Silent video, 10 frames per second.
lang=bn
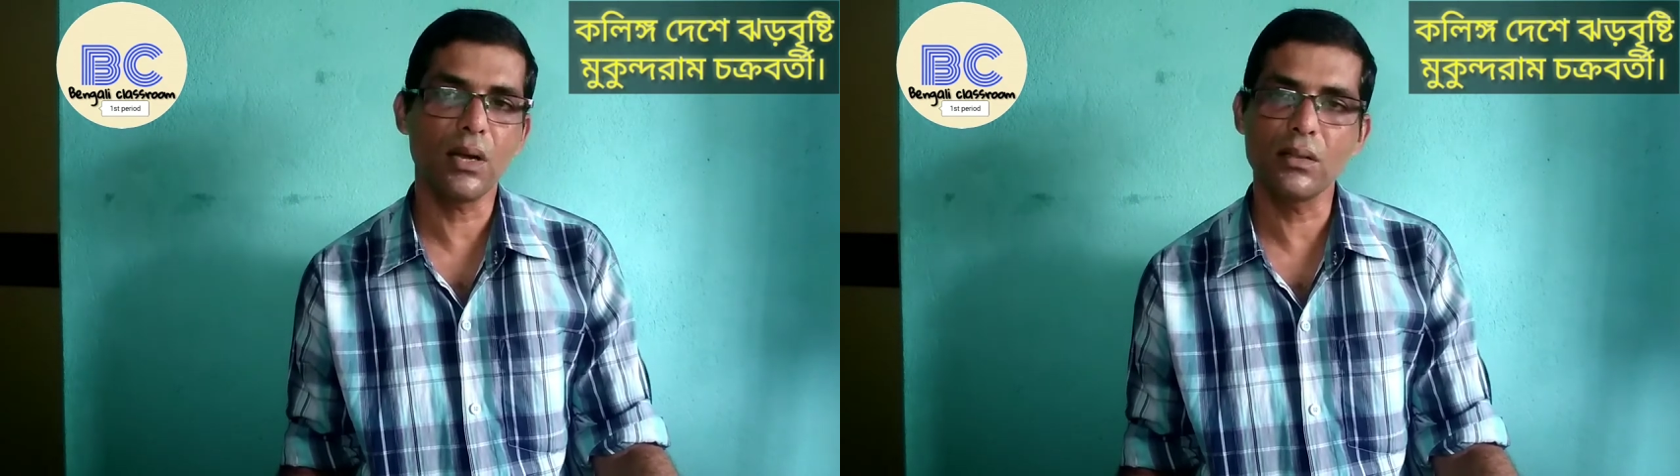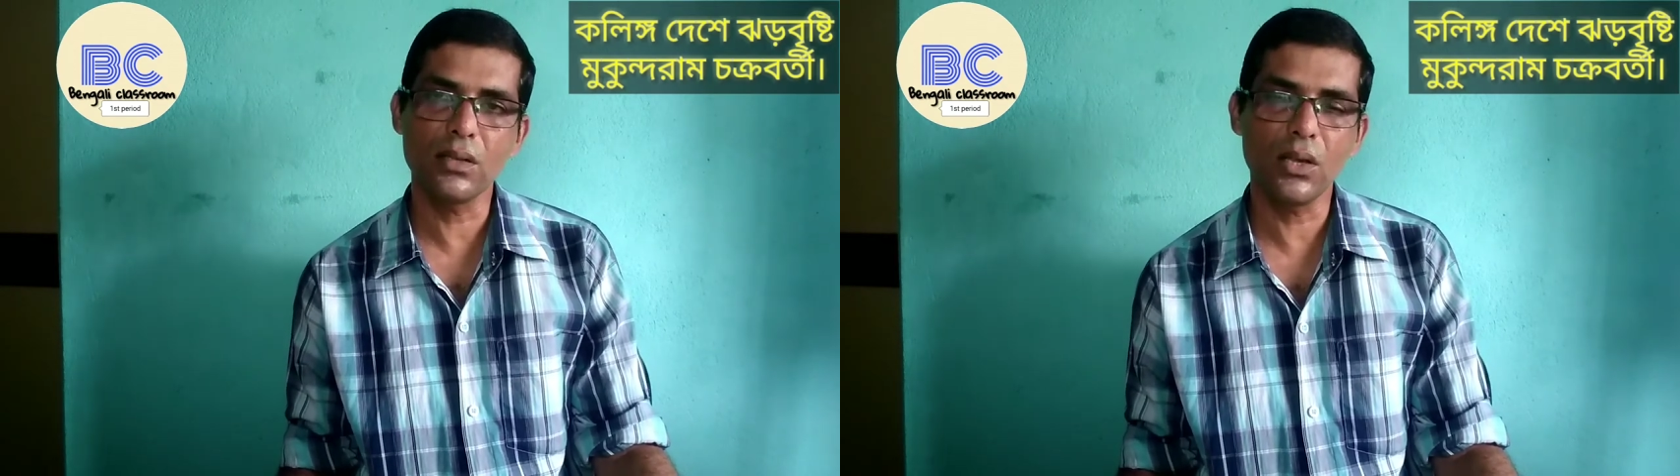
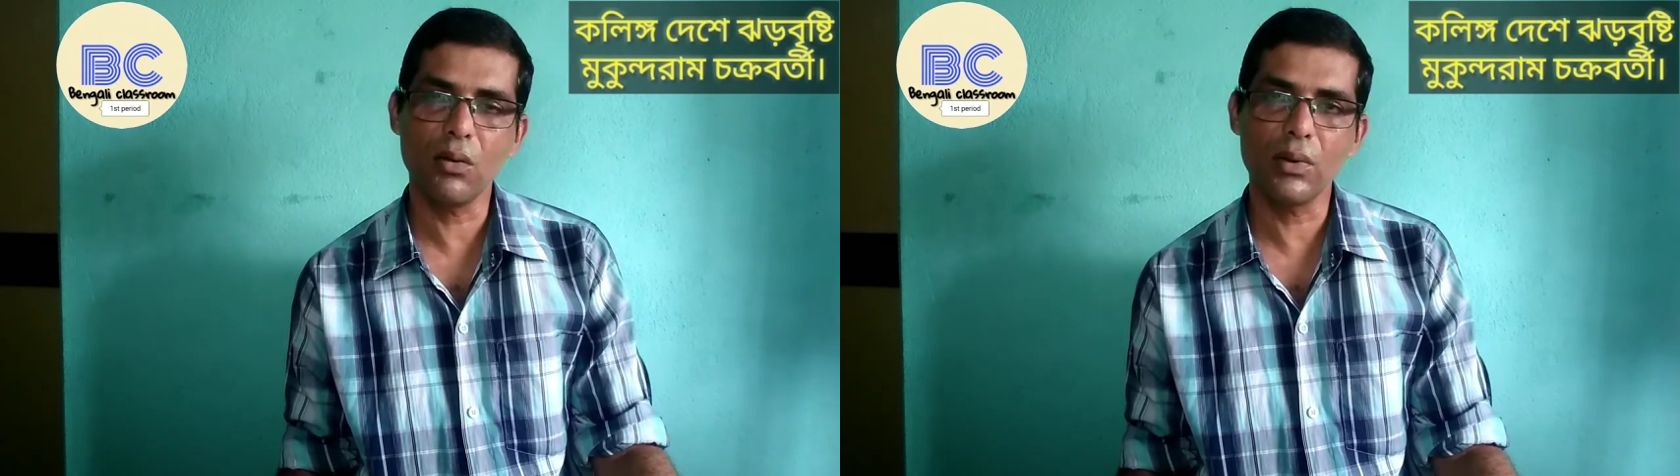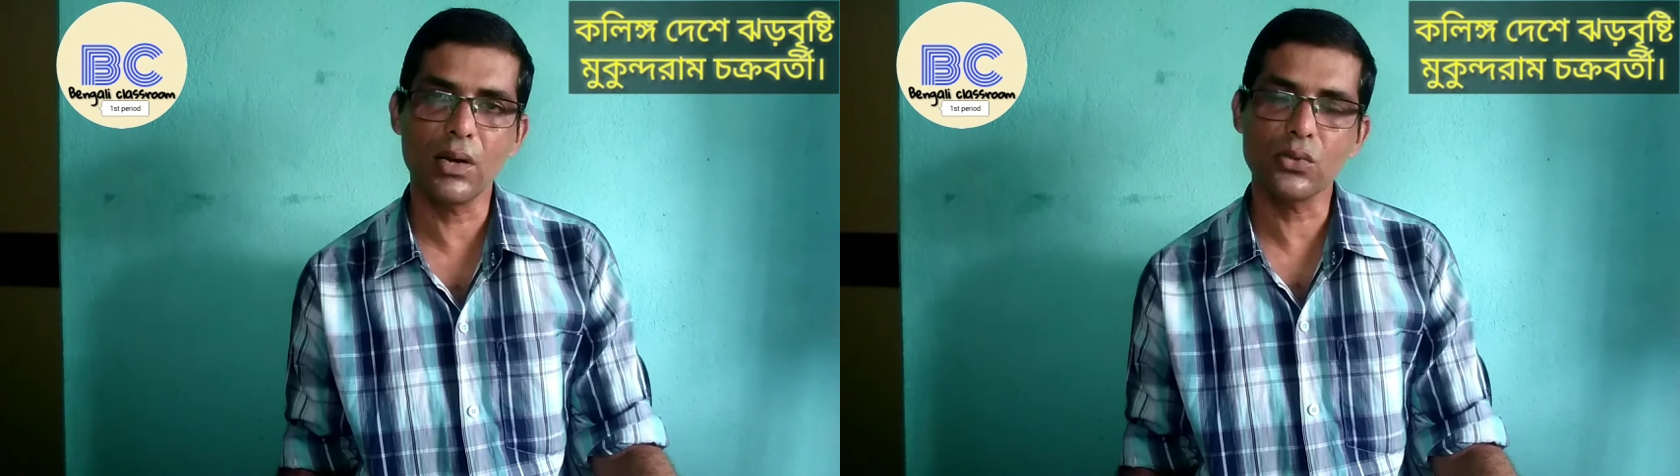আনতেই
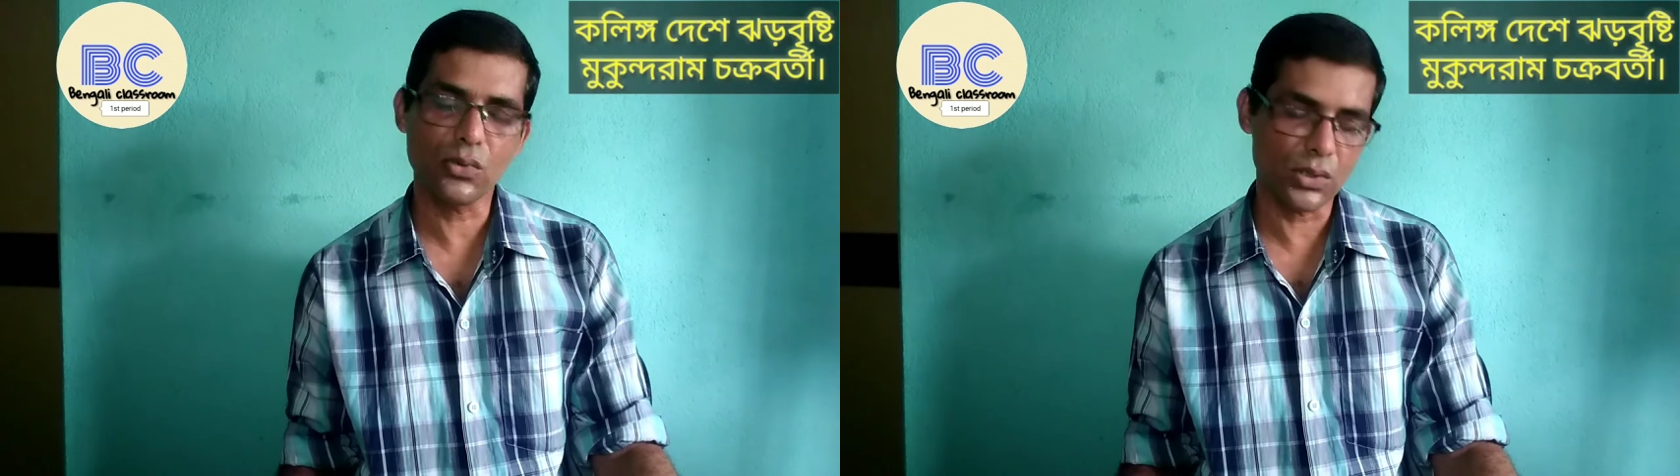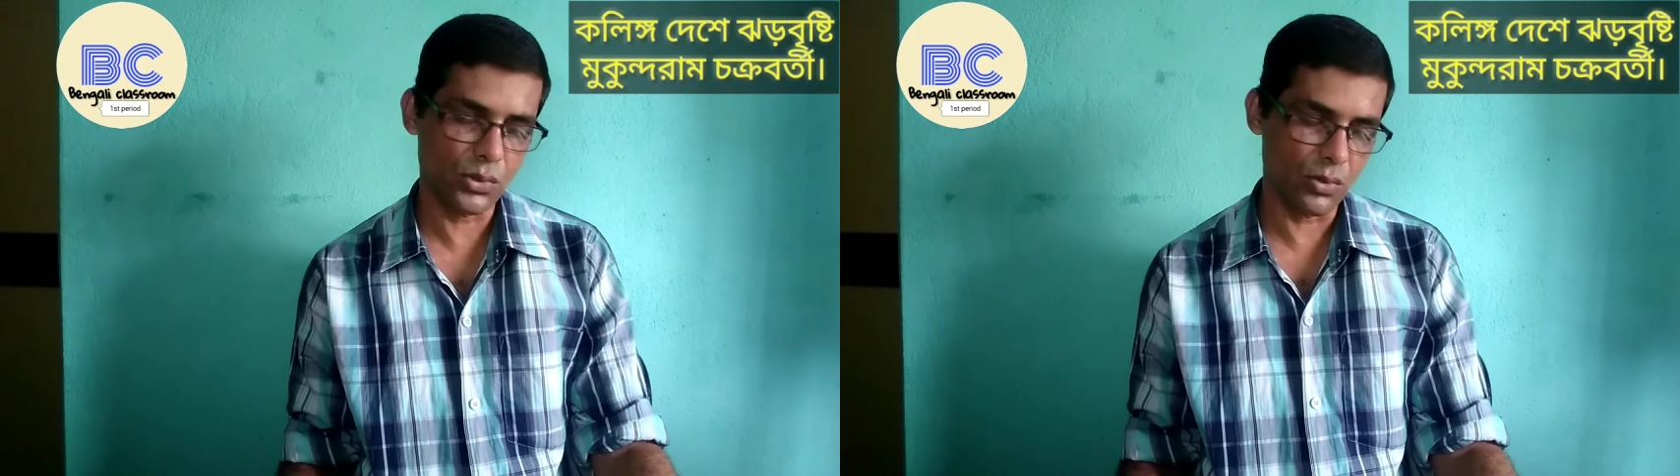হবে নাহলে
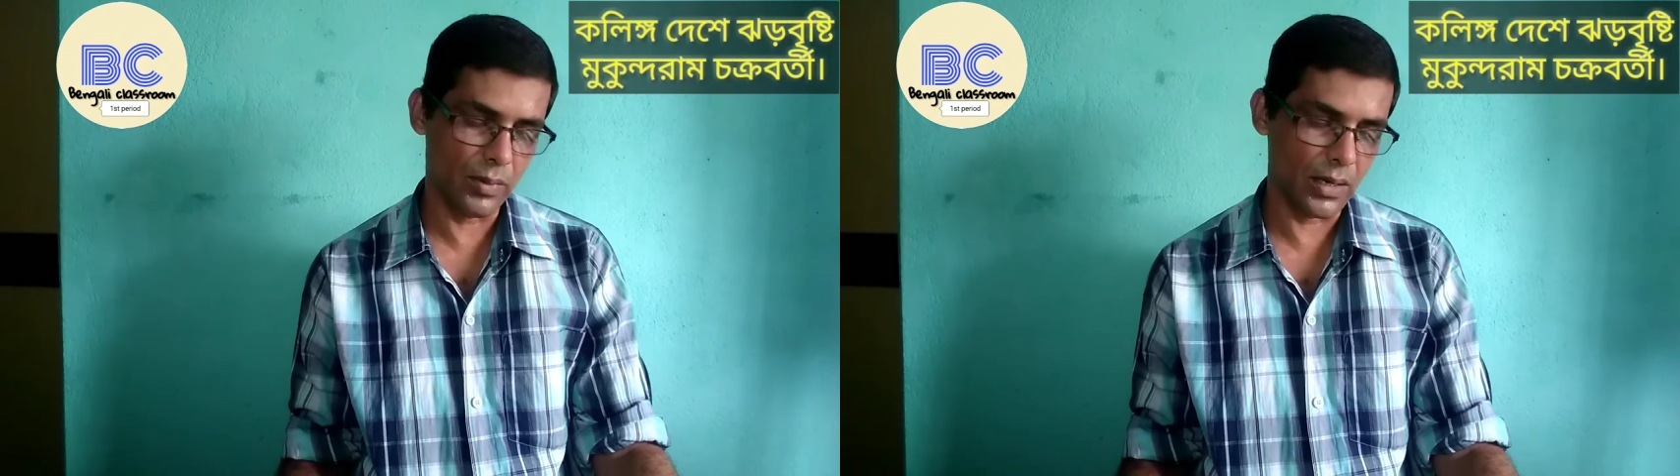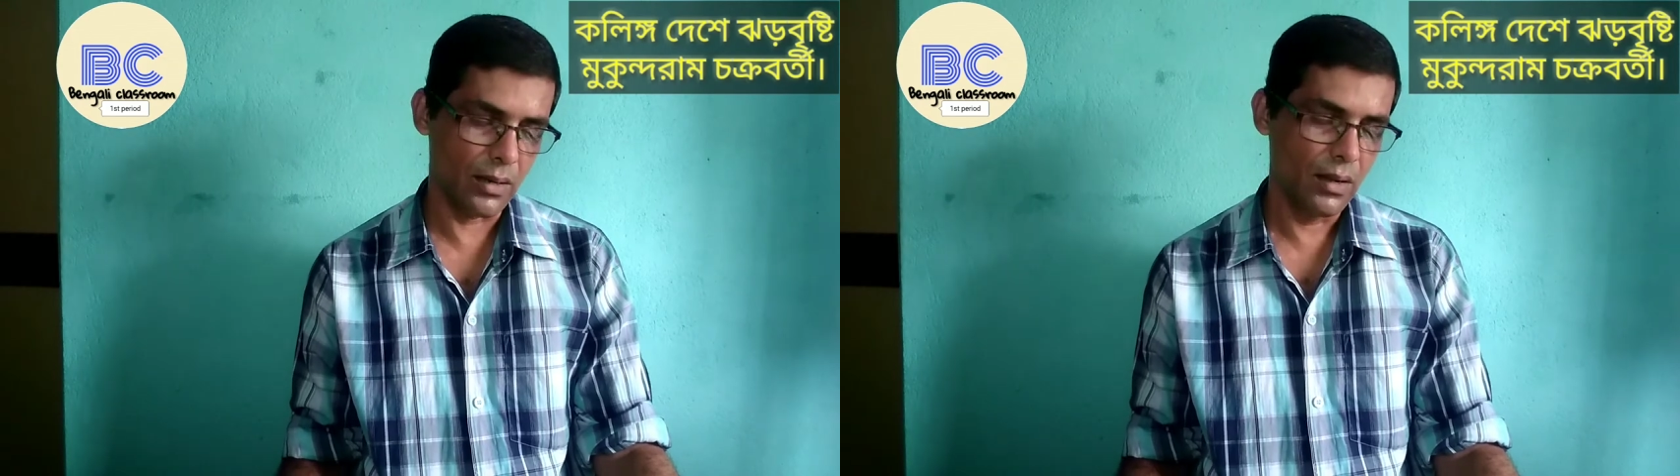সংসার
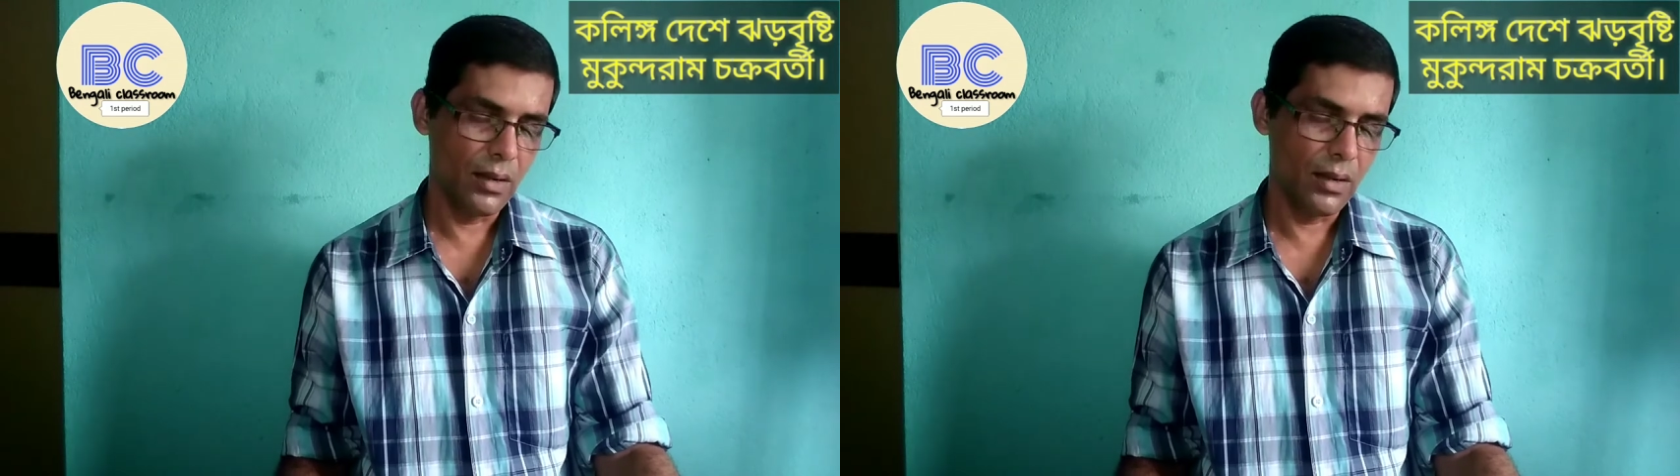চলবে না